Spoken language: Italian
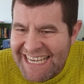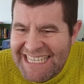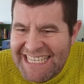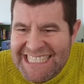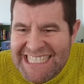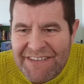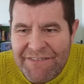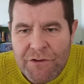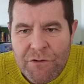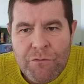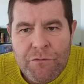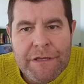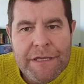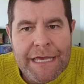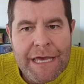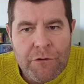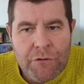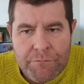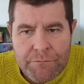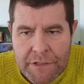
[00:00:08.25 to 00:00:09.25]
senza avere un
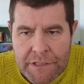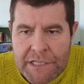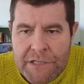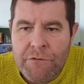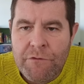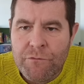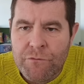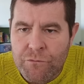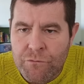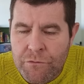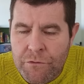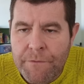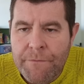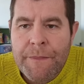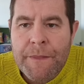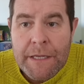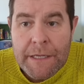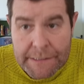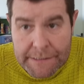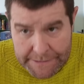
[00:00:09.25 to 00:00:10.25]
chiaro obiettivo futuro.
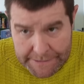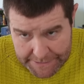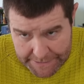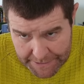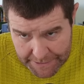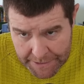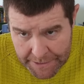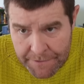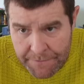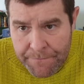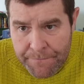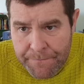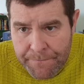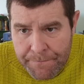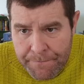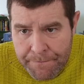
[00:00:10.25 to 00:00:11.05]
Sì,